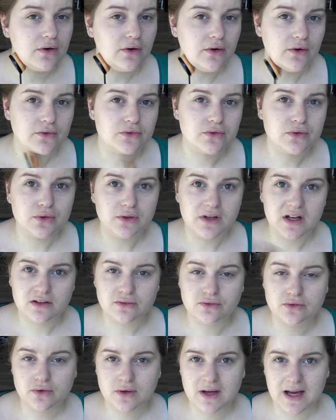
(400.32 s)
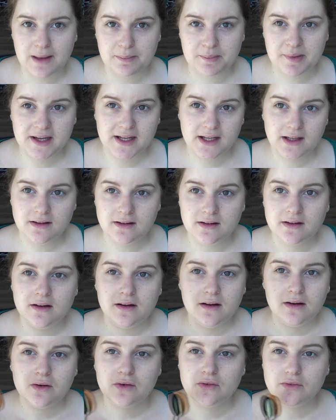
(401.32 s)
entre l'avant après.
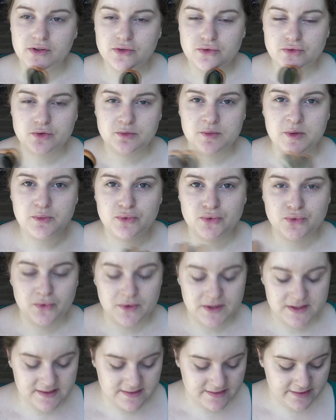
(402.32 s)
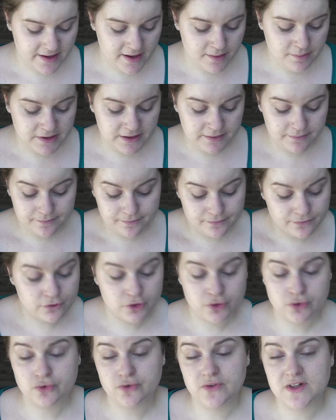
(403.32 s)
On voit toujours mes boutons etc. Mais
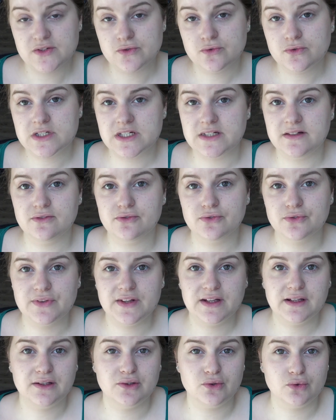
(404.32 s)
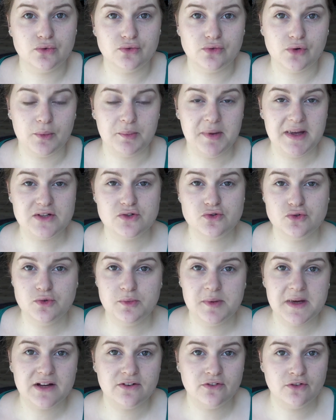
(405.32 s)
de toute façon j'ai des fonds teint qui ne couvrent pas
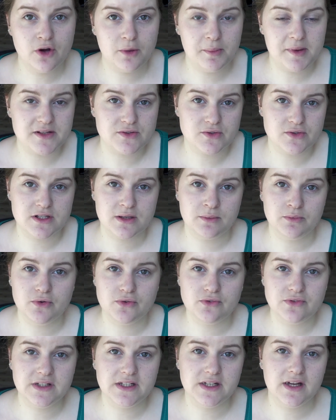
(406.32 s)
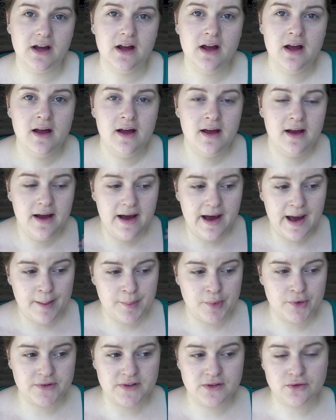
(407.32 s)
super fort parce que j'aime mieux venir
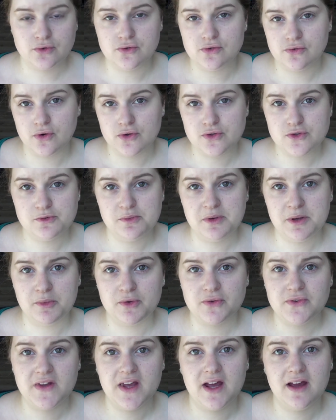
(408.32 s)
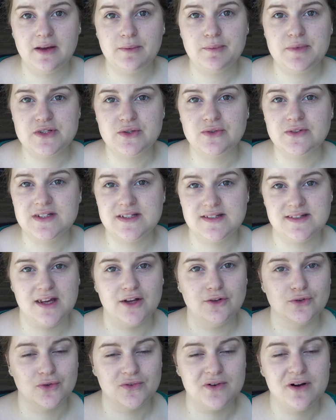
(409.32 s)
apporter une couvrance supplémentaire avec mes
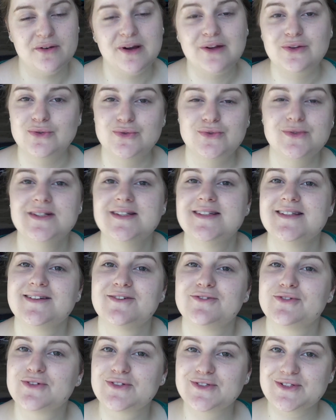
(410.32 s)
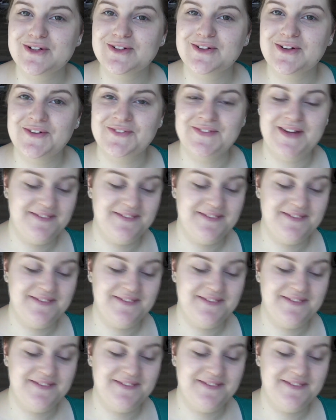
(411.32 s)
anti-cernes pour voir tout de suite si ça fonctionne quand